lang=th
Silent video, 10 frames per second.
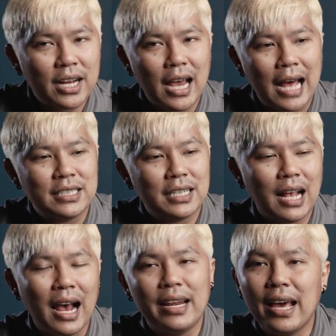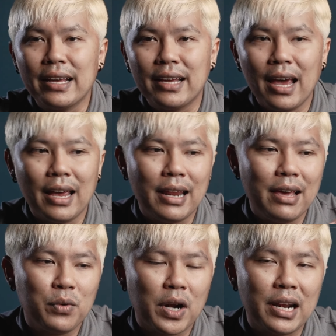กอาจจะถ่ายได้แค่ใน
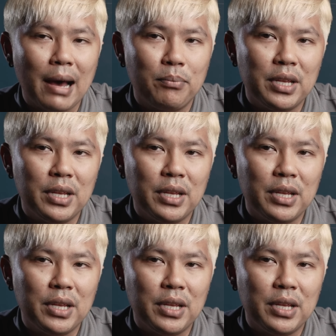ระดับ